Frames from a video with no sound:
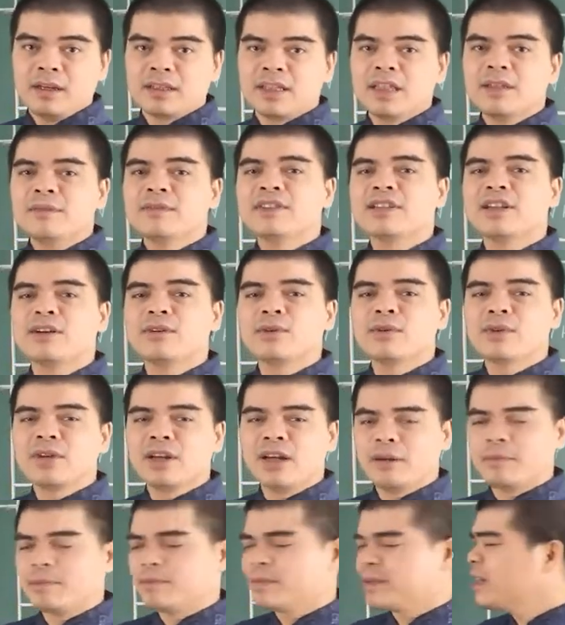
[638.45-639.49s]
thìn và dậu lục
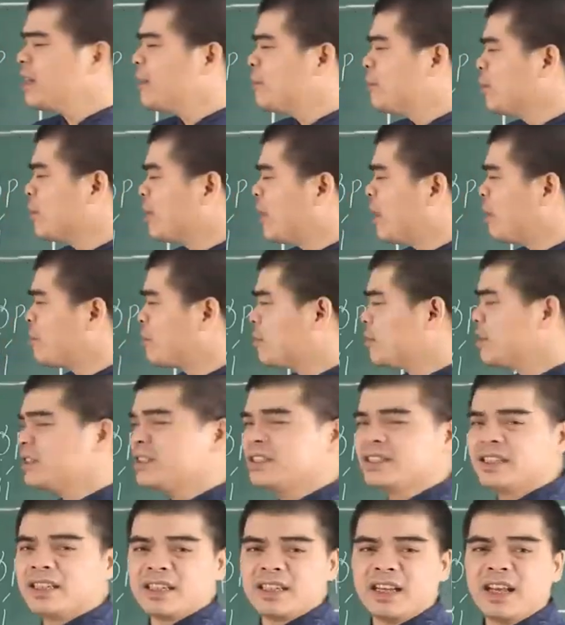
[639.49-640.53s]
hợp cái cặp lục hợp đó
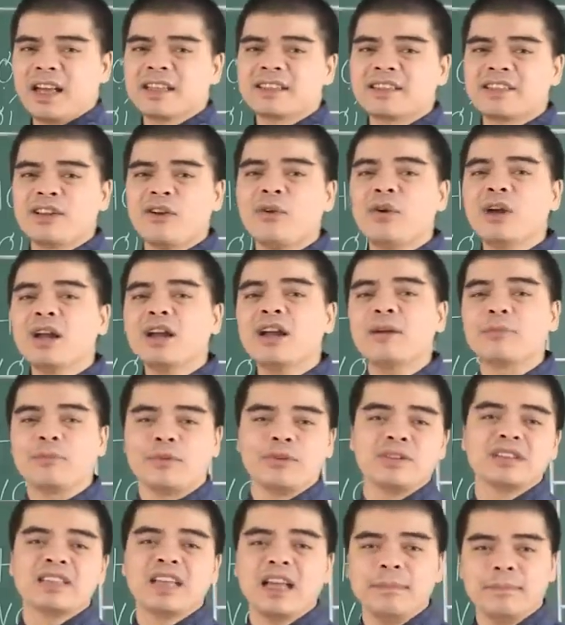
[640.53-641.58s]
chỉ là sáu các cặp
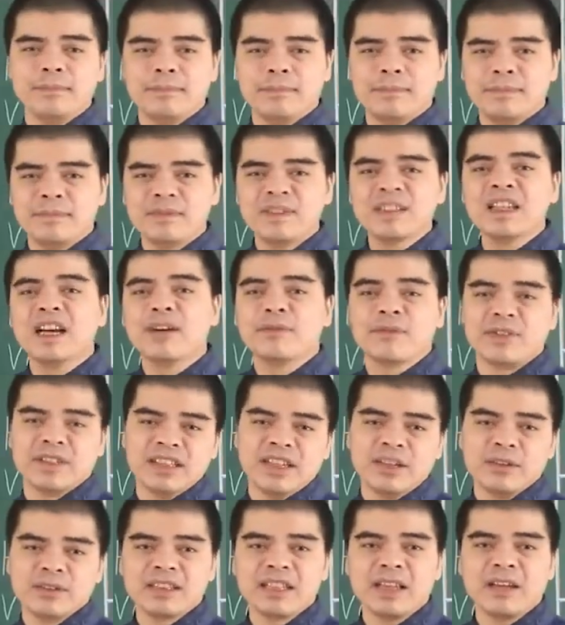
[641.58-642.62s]
con giáp nhị hợp với
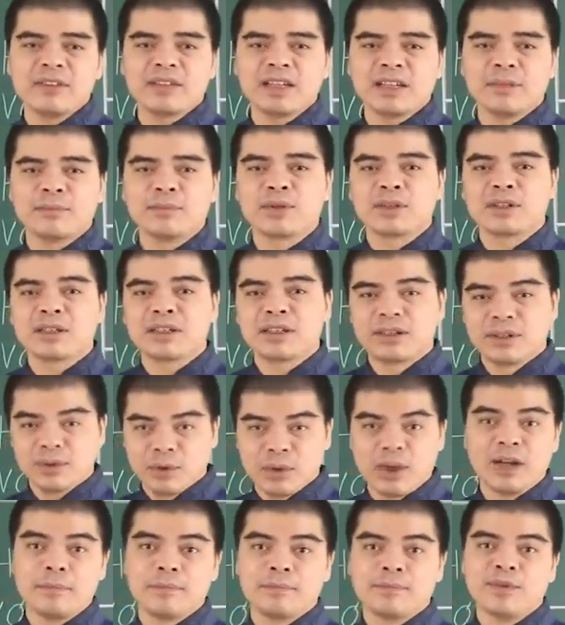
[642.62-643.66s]
nhau tạo thành một
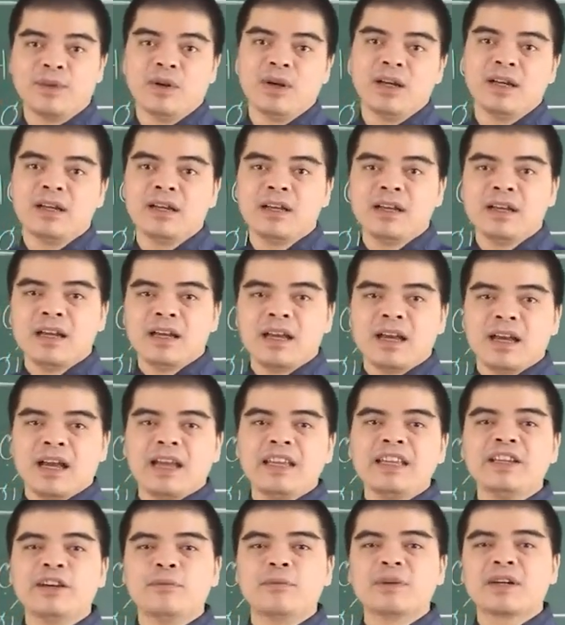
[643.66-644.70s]
lục hợp đúng không ạ
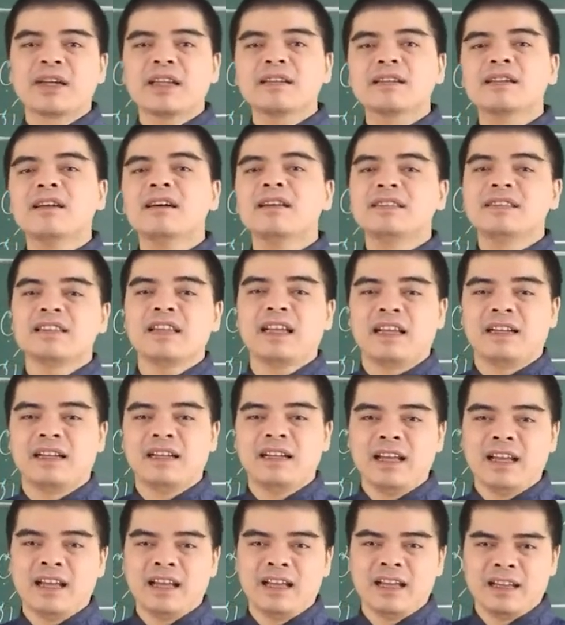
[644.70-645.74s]
hay hiểu một cách đơn
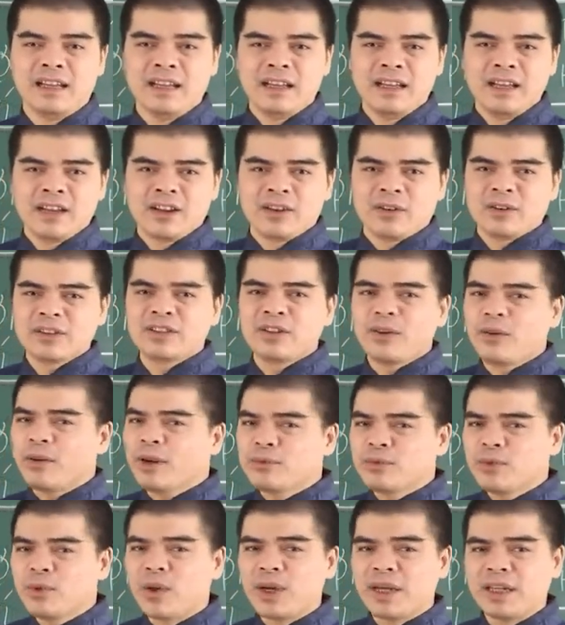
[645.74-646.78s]
giản là có 6
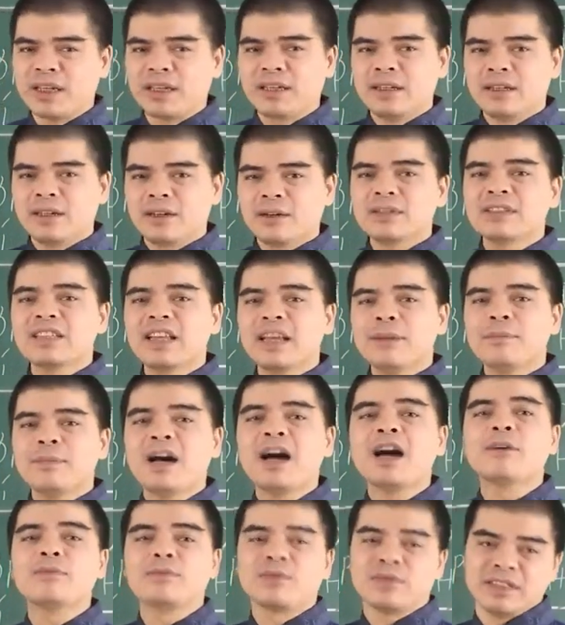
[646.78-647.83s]
cặp tuổi con giáp
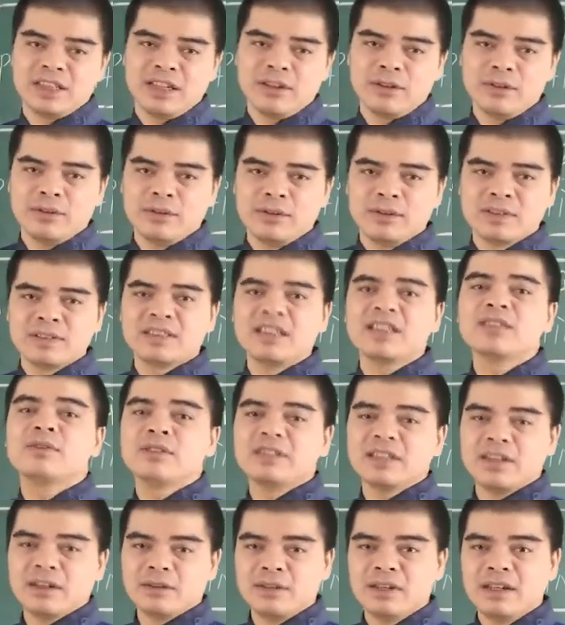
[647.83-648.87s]
hợp với nhau sinh
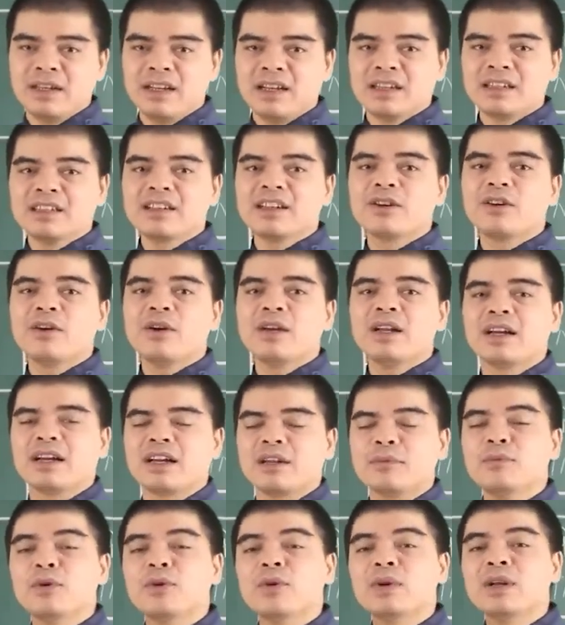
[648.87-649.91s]
với nhau được coi là
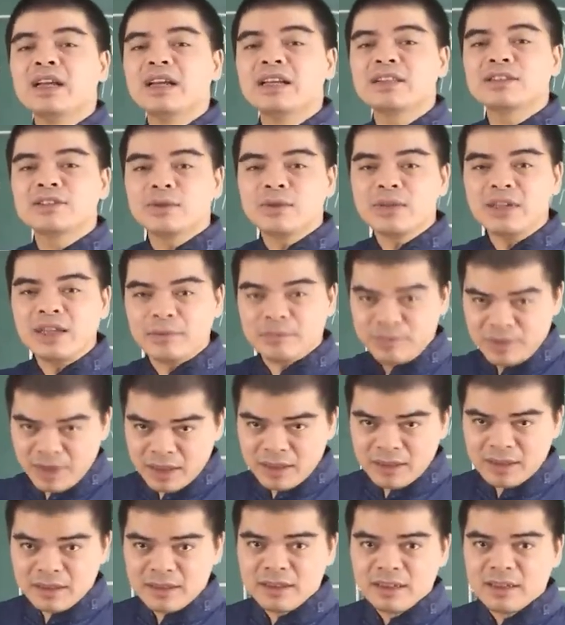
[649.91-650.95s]
cái mối quan hệ tốt đẹp
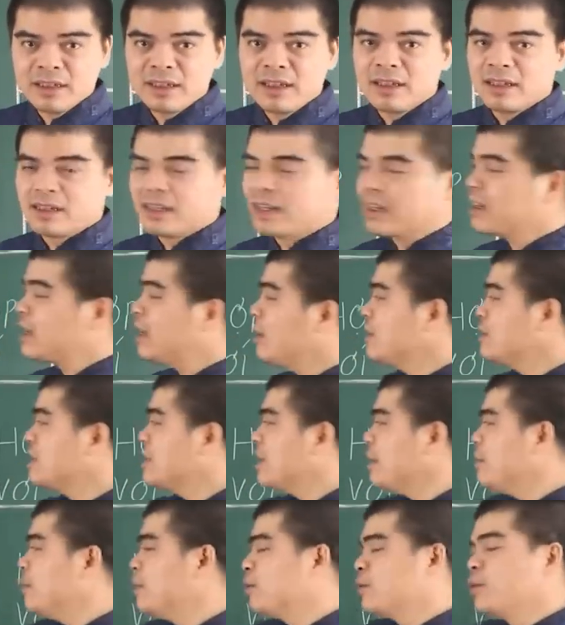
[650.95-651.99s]
nhất Đấy, các con
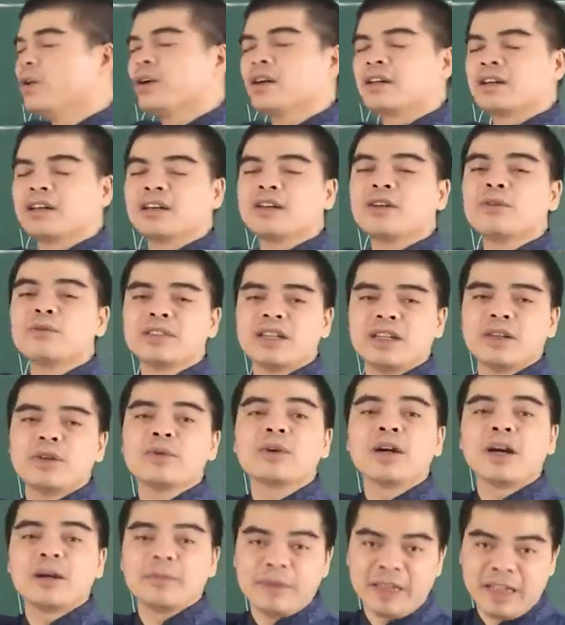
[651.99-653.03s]
giáp mà thuộc cái cục diện
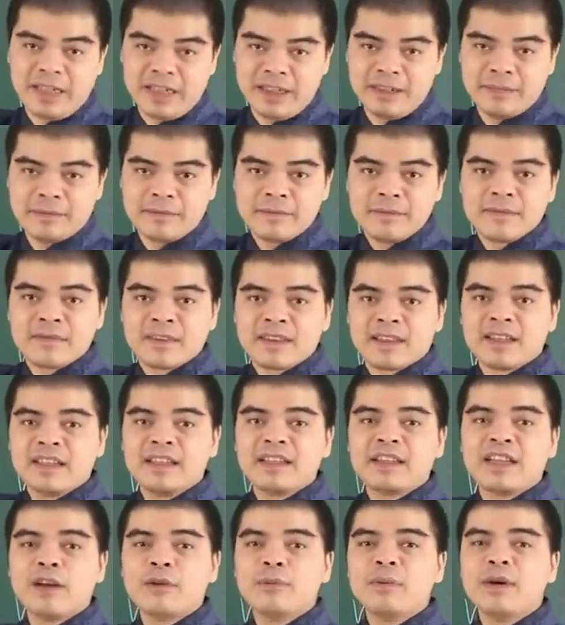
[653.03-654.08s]
lục hợp này
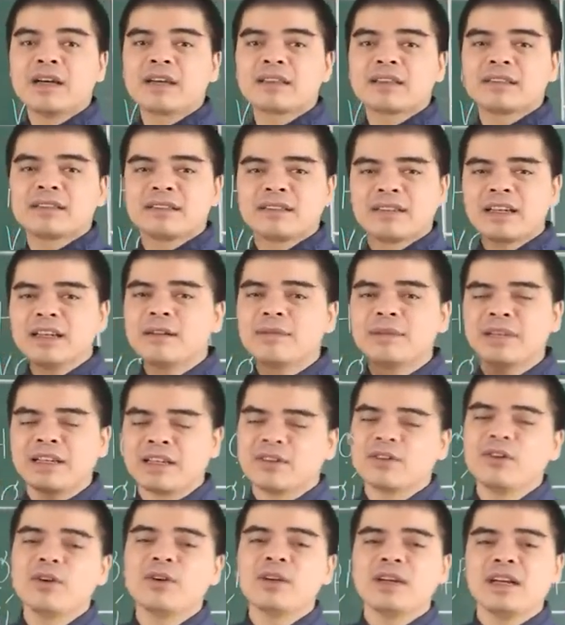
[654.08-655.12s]
thì nếu mà kết hợp
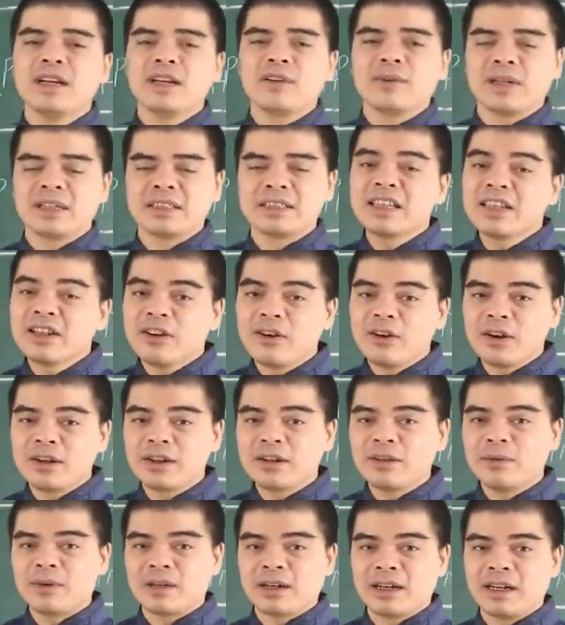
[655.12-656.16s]
thành đôi hoặc là sinh
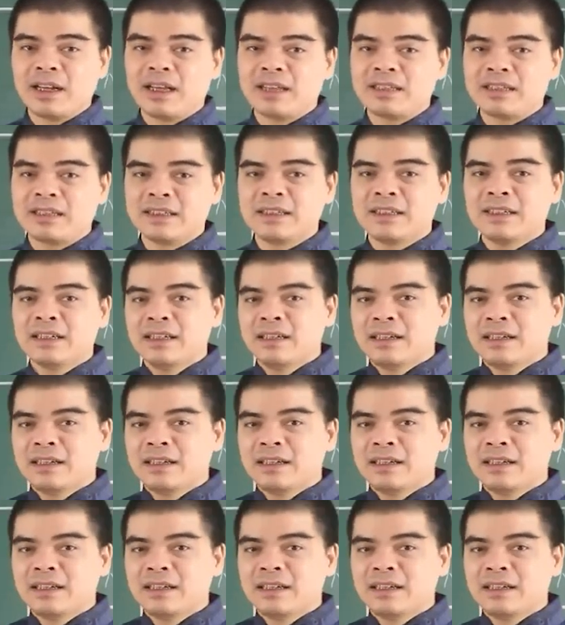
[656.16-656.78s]
con hoặc là gì